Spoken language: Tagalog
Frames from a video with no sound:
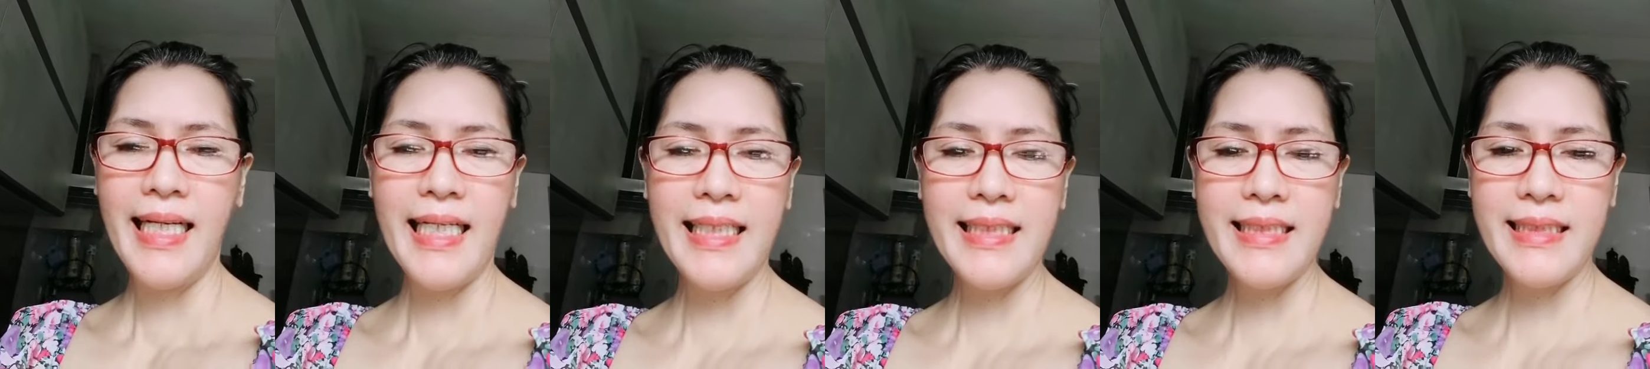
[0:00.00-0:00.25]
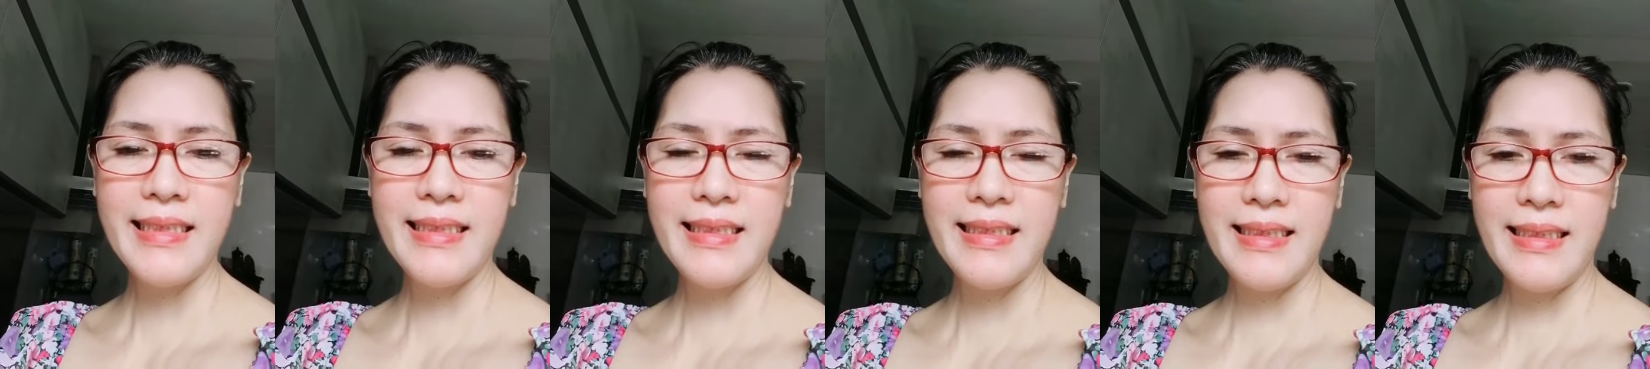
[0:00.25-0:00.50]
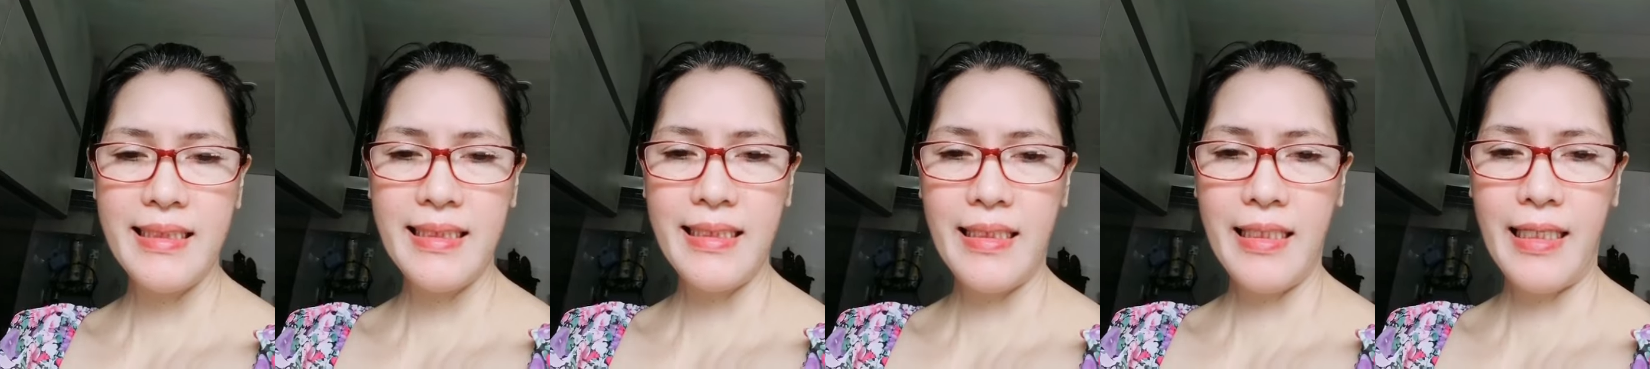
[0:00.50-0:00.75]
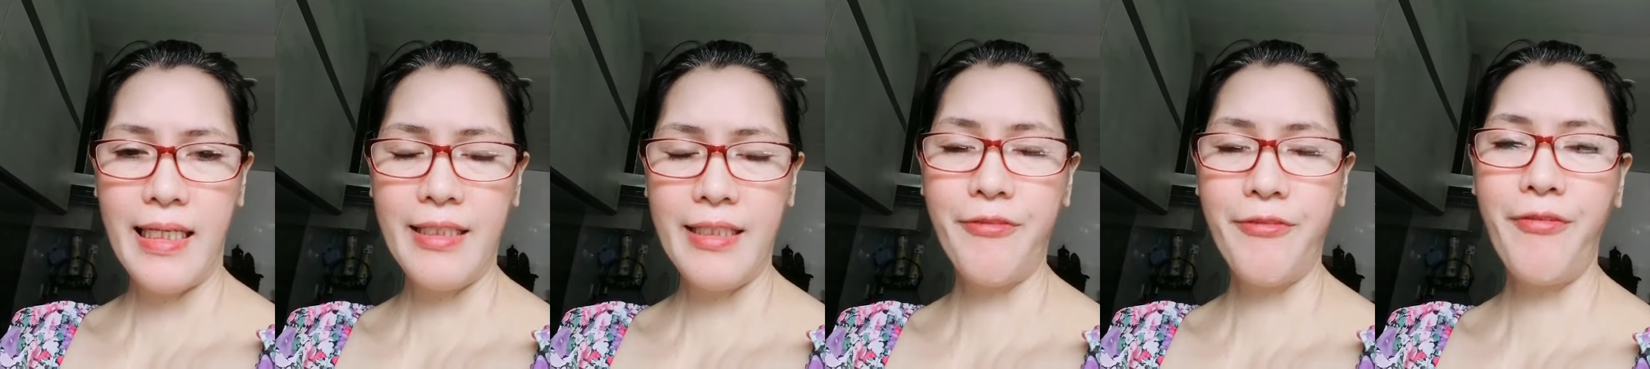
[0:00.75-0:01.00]
At,
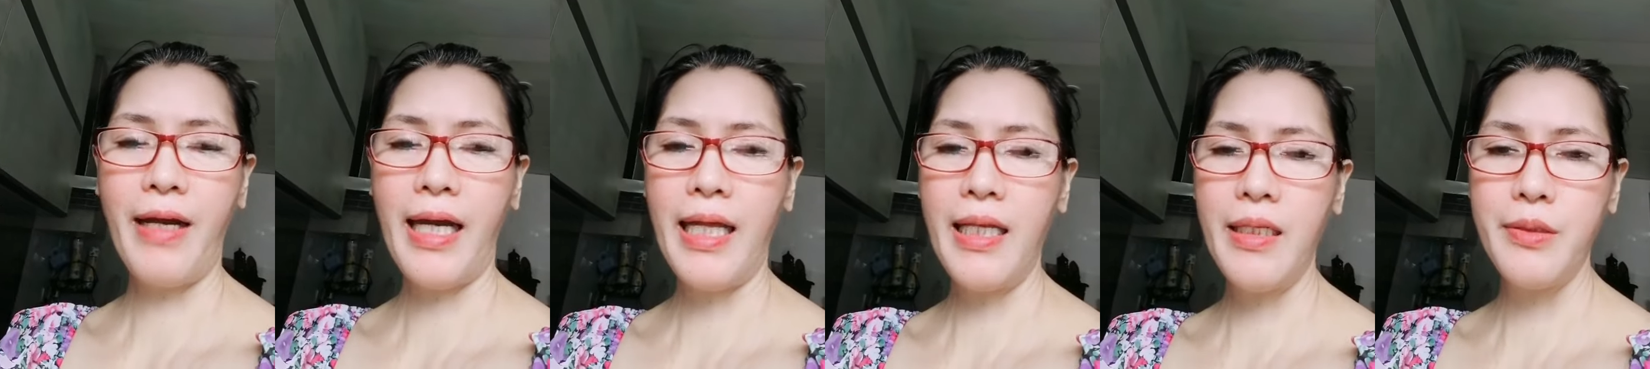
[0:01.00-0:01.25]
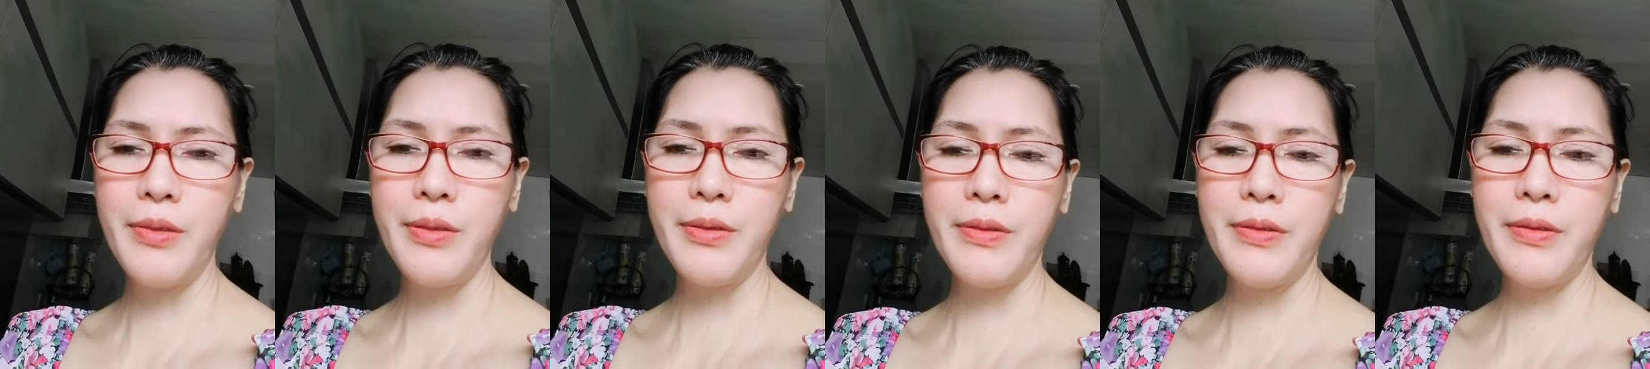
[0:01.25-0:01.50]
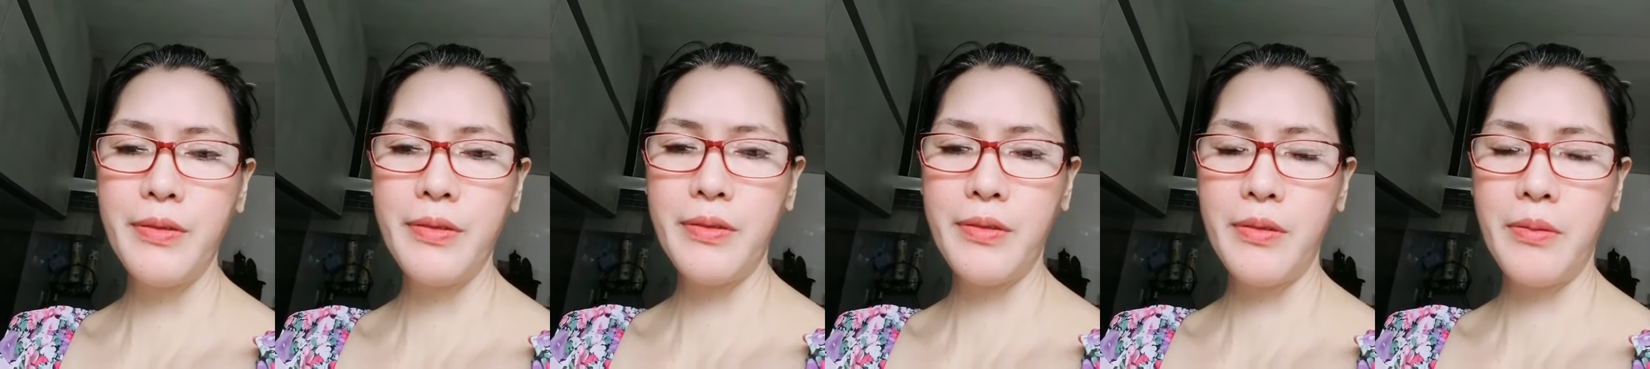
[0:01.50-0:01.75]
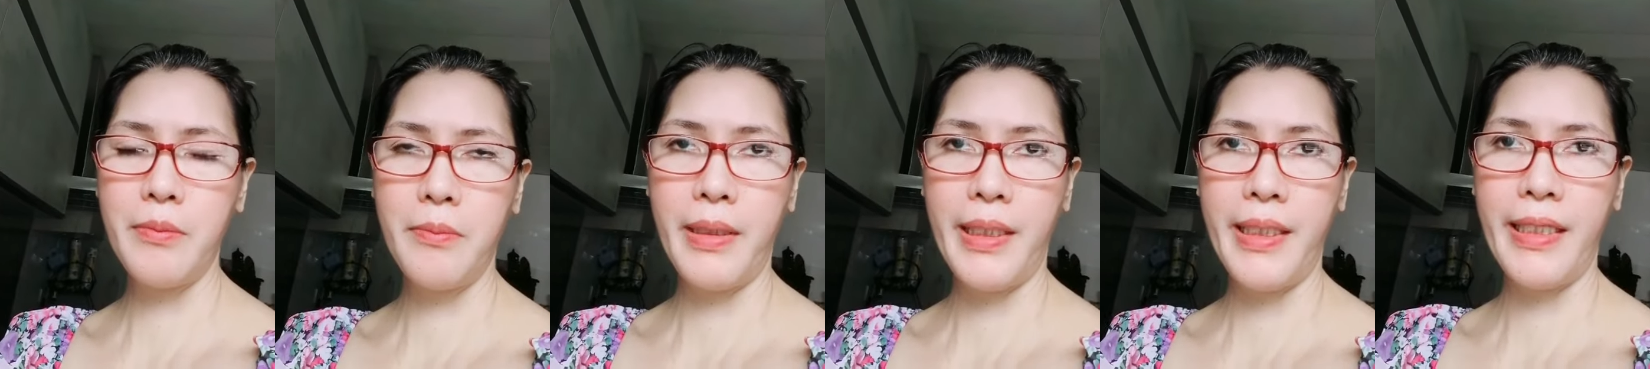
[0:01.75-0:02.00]
at follow
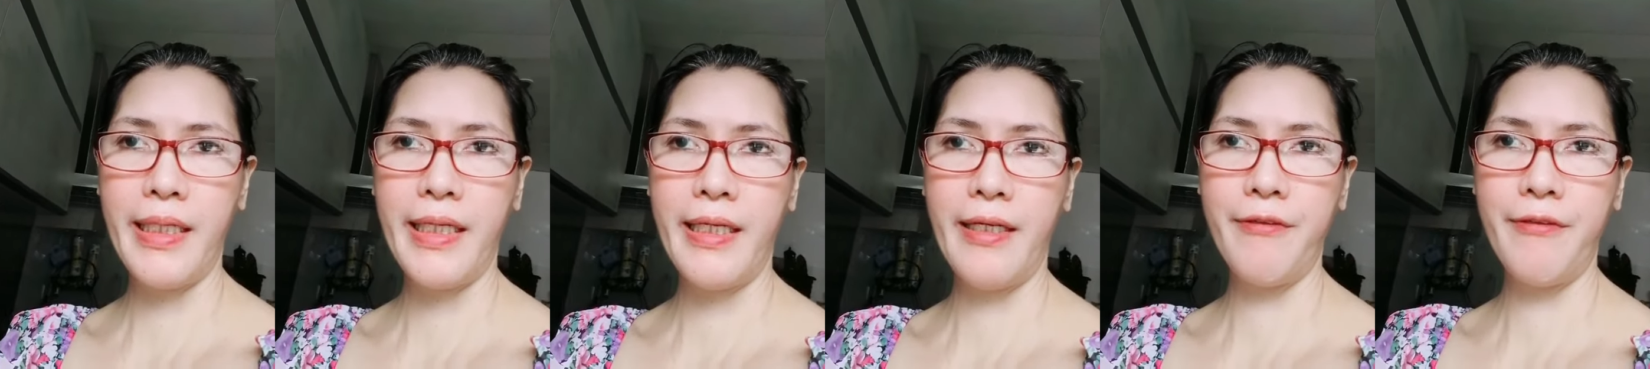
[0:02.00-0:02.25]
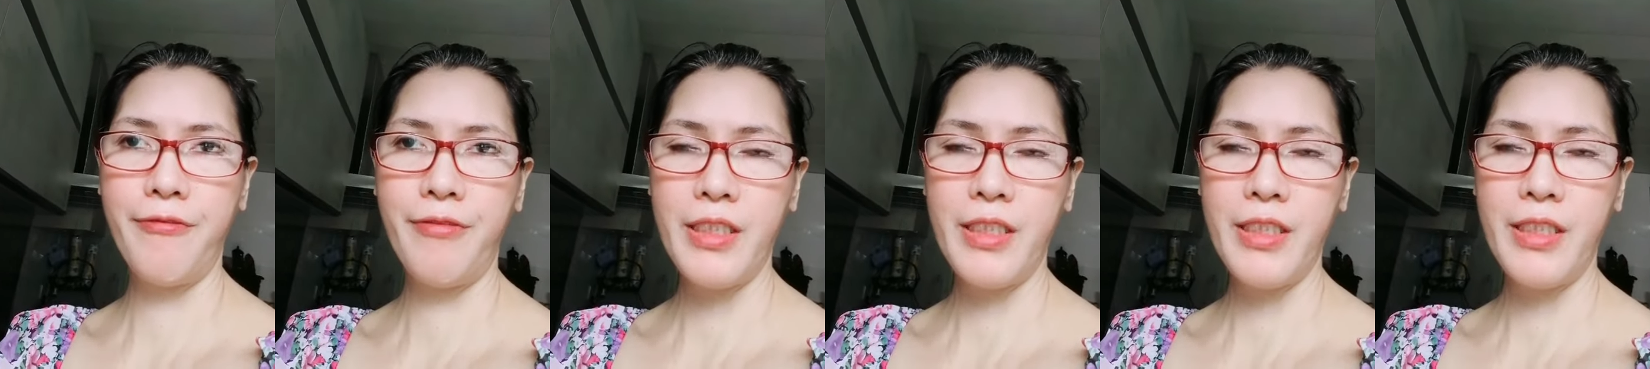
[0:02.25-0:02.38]
to my